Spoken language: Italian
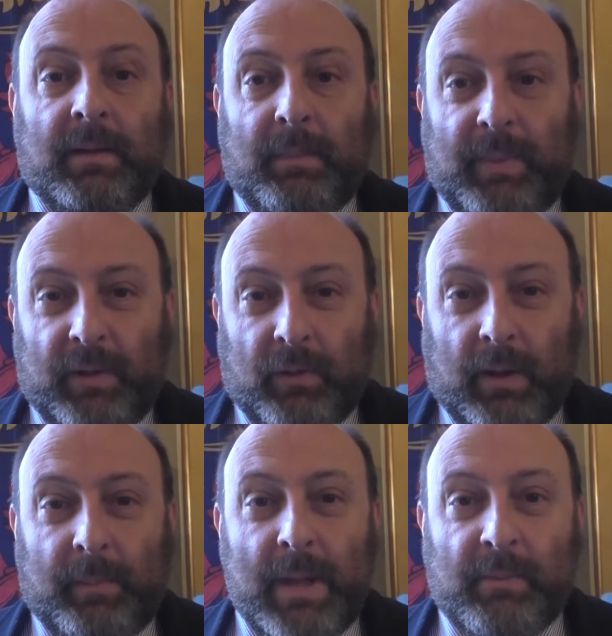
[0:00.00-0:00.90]
Ripeto,
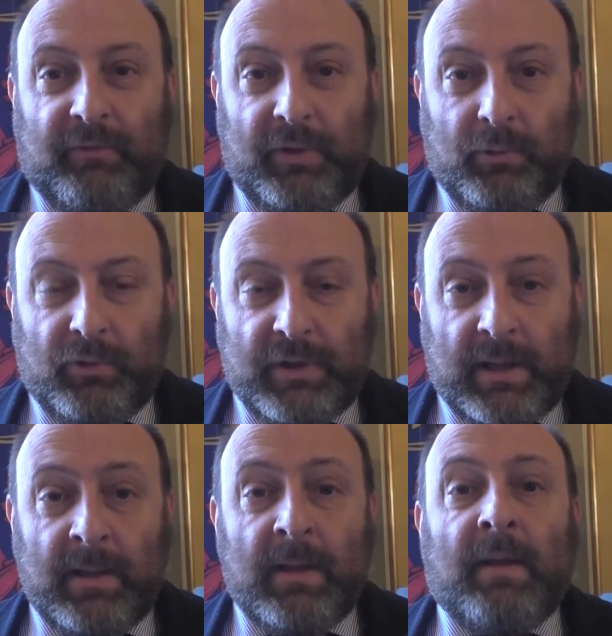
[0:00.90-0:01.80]
abbiamo
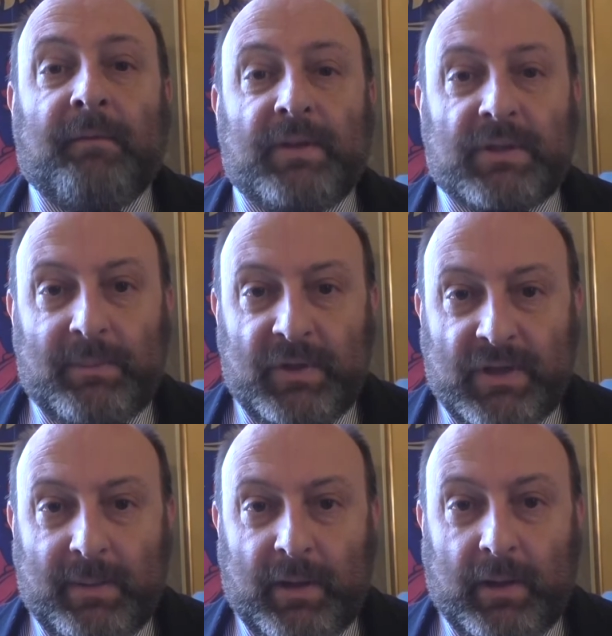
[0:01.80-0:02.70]
fiducia facciamo
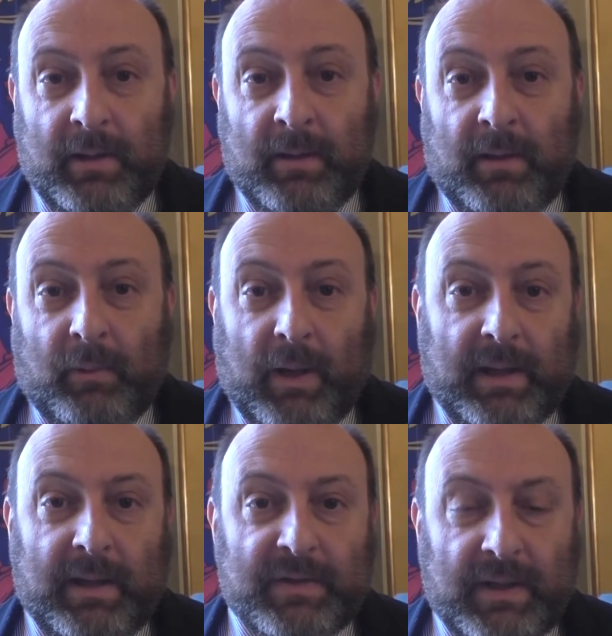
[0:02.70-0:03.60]
insieme
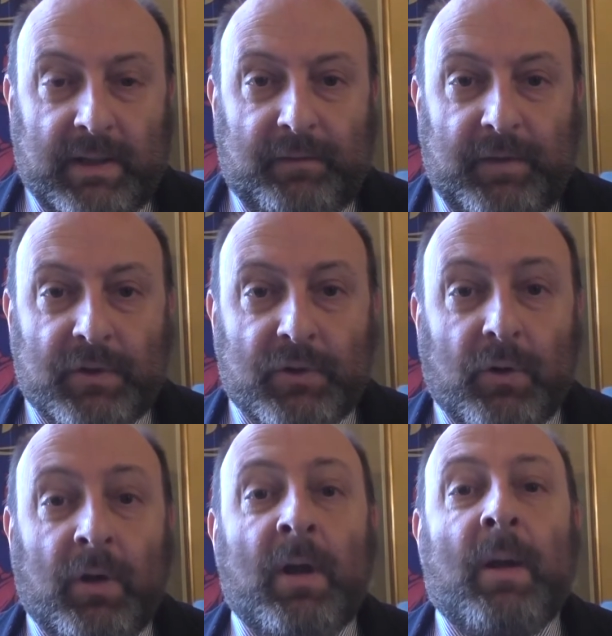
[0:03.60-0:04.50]
qualche
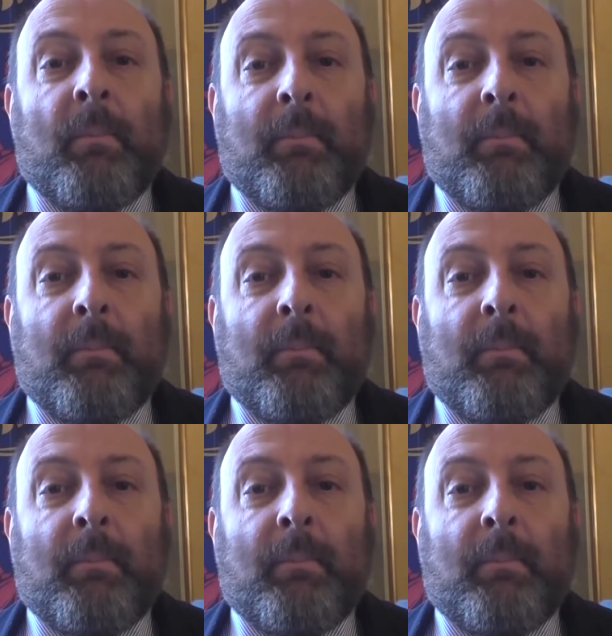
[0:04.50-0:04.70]
sacrificio,